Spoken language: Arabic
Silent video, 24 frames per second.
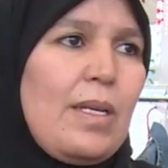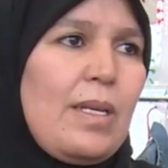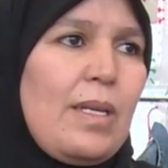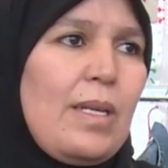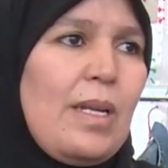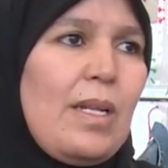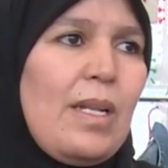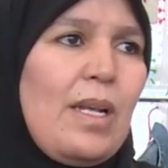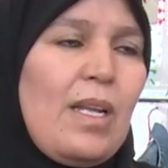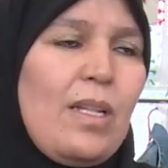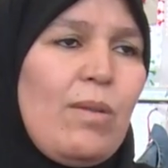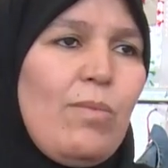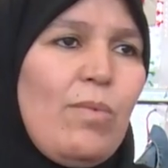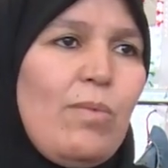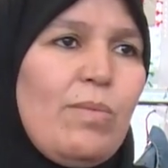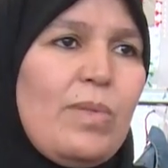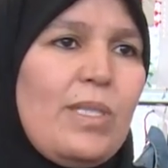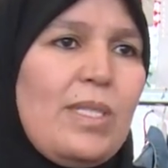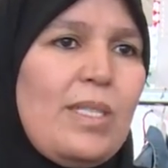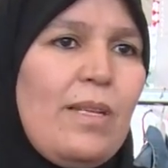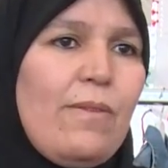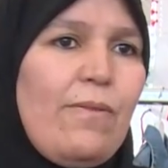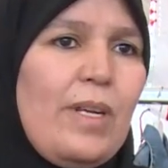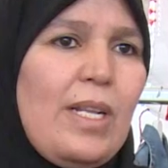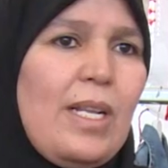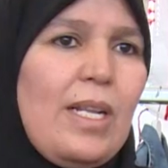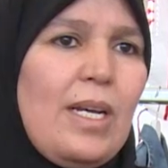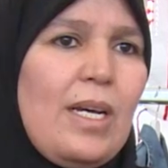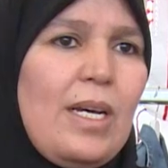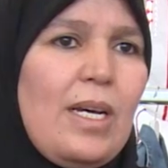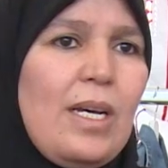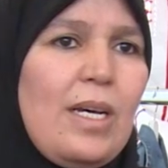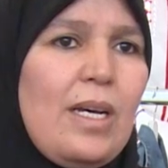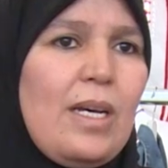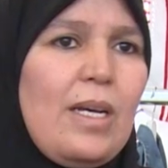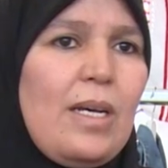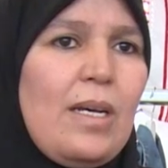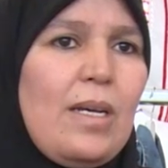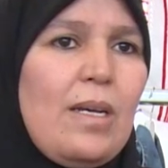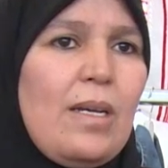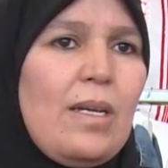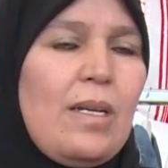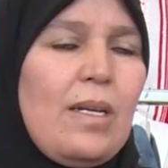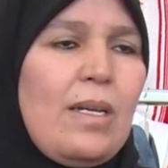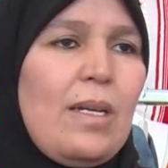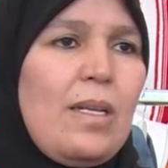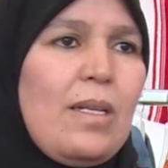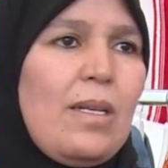كنخدموا بزاف على
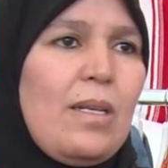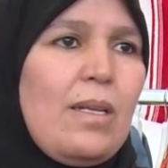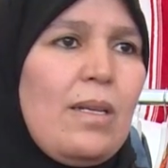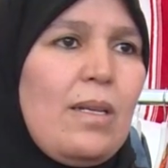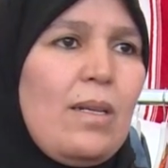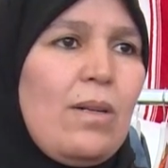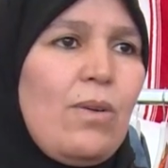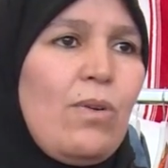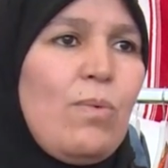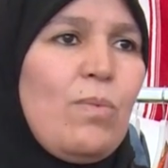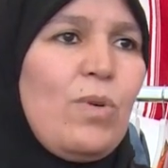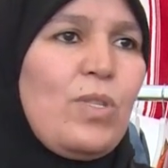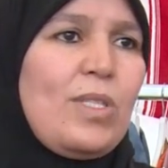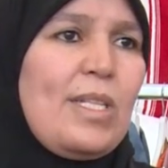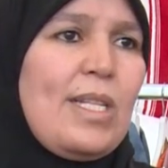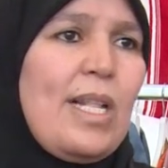آه، الرموز